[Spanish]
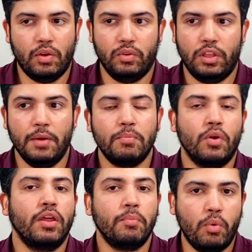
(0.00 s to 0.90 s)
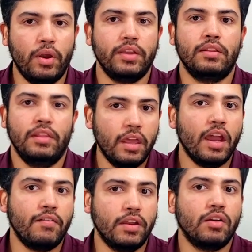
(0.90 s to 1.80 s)
tiempo después de
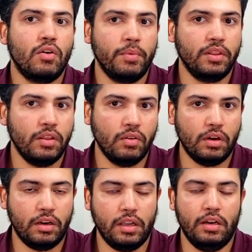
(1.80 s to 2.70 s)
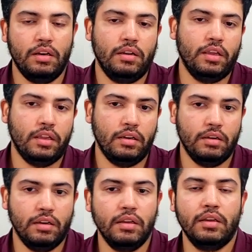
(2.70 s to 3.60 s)
haber cometido
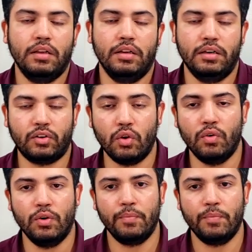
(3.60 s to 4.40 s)
el, robo.